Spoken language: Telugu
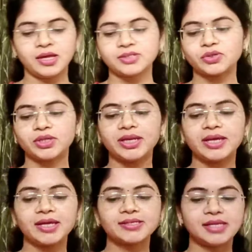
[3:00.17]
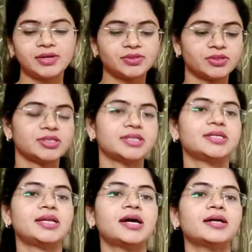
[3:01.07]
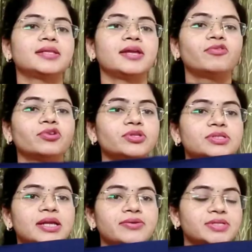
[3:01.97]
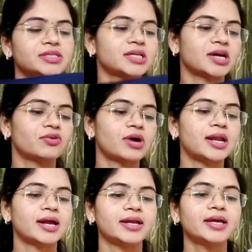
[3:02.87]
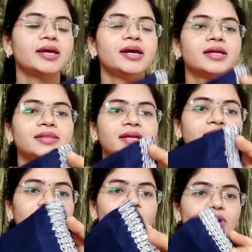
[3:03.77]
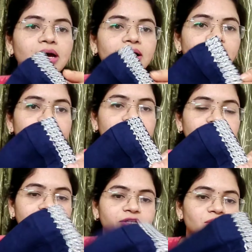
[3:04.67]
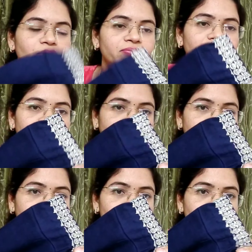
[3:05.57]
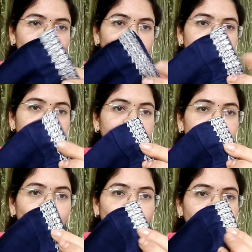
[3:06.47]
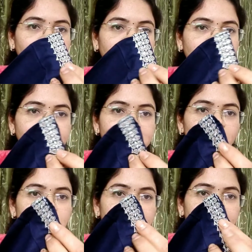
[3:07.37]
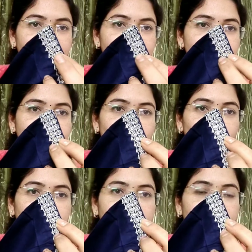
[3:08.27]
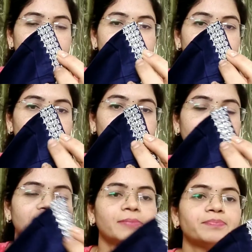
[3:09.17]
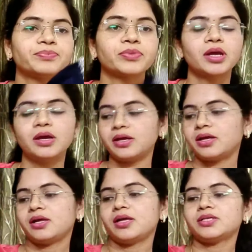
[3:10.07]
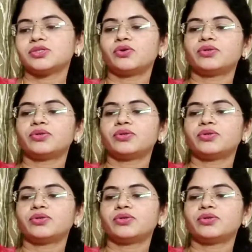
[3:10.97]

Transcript: సో దీనికి స్లీవ్స్ వచ్చేసి ఇలా త్రీ ఫోర్త్ స్లీవ్స్ ఇచ్చారు అలానే దీనికి కూడా ఇలా ఎడ్జ్లో వర్క్ అయితే వస్తుంది అలానే గోటపట్టి లేస్ కూడా అటాచ్ చేశారు చూడండి దీనిపైన సో